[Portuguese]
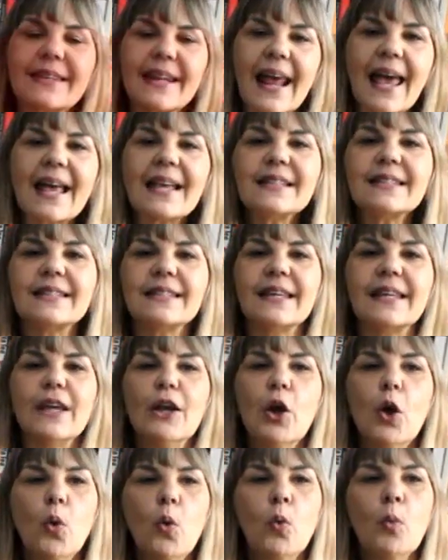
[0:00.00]

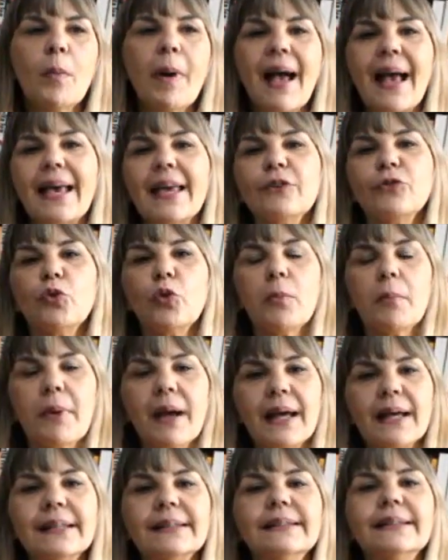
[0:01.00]
trazem uma
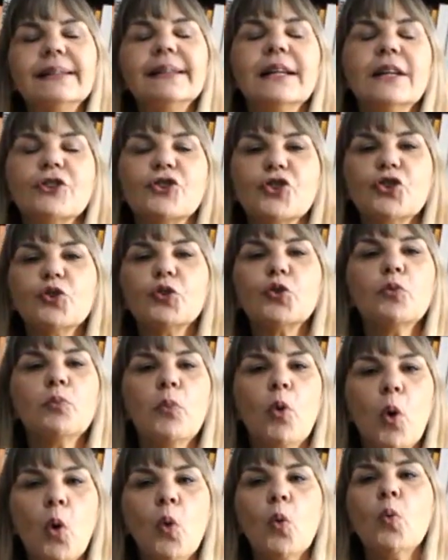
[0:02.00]
retomada de
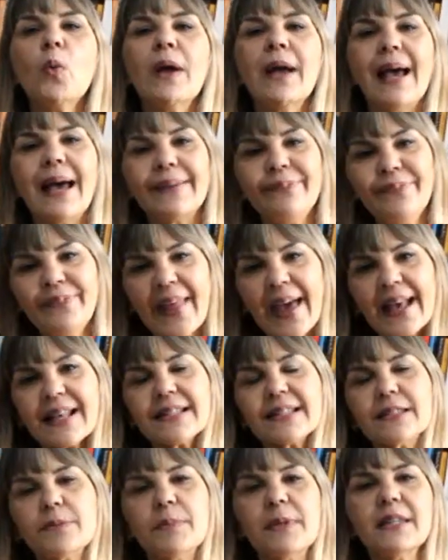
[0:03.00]
Drummond
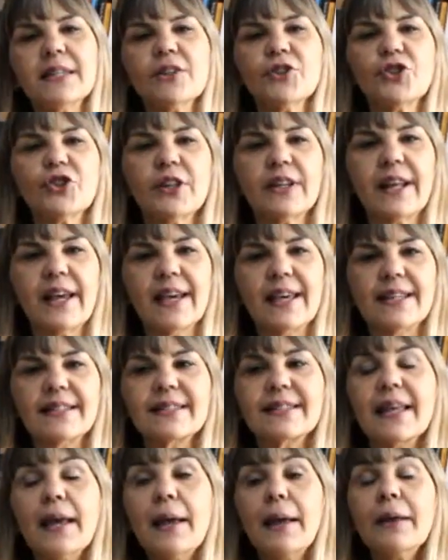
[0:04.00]
nas Minas
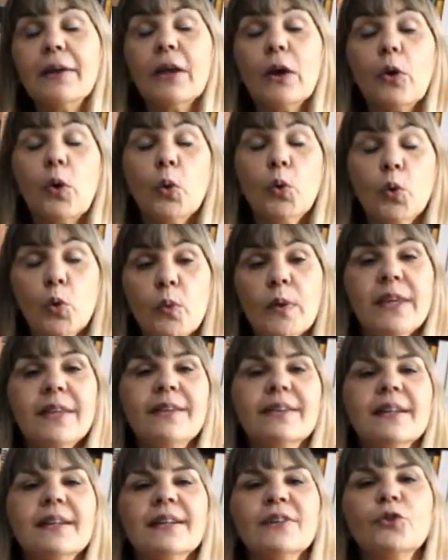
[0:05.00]
Gerais. No
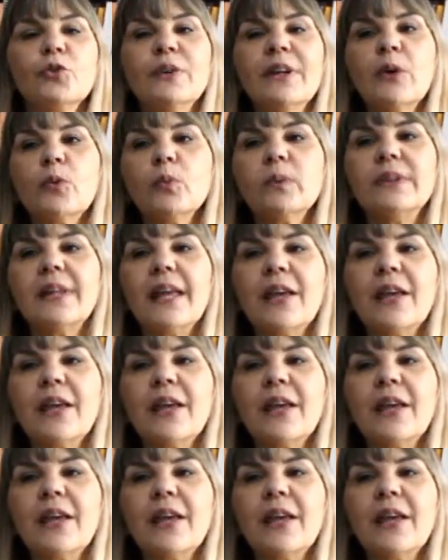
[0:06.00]
entanto, não